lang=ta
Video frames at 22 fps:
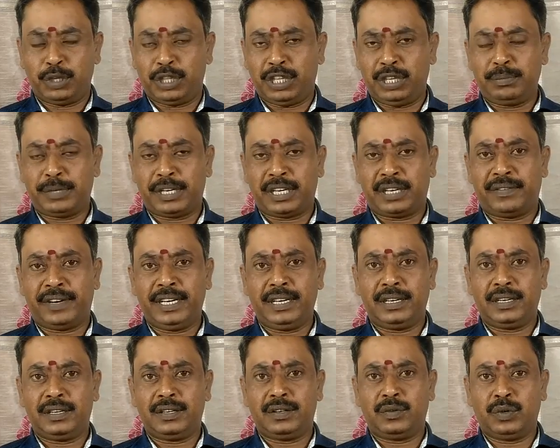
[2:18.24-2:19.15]
புதன் பகவான்
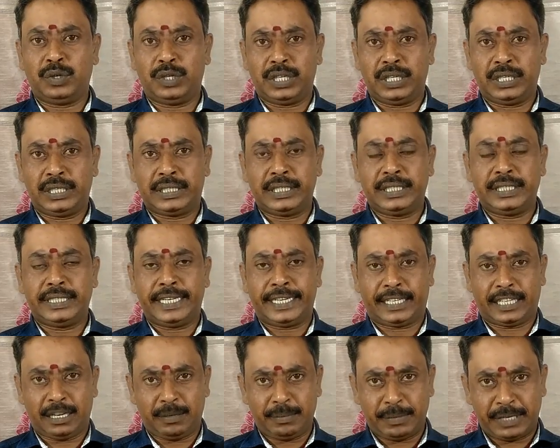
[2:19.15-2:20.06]
உங்களுக்கு
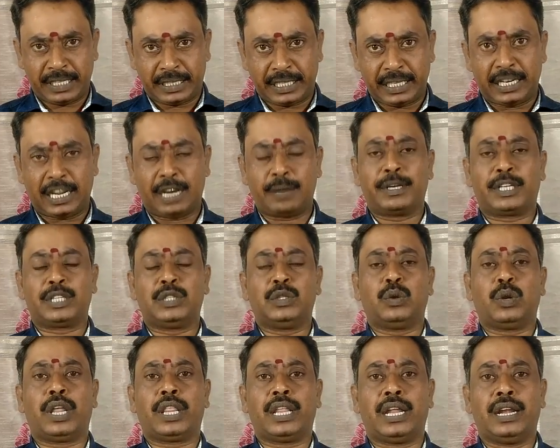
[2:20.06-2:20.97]
எட்டாம் இடத்தில்
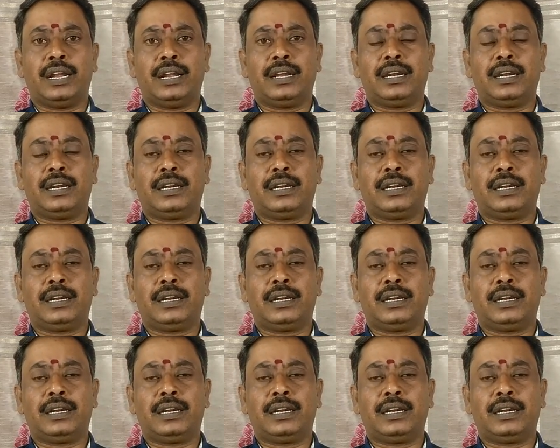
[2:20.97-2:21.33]
அமர்ந்துள்ளதால்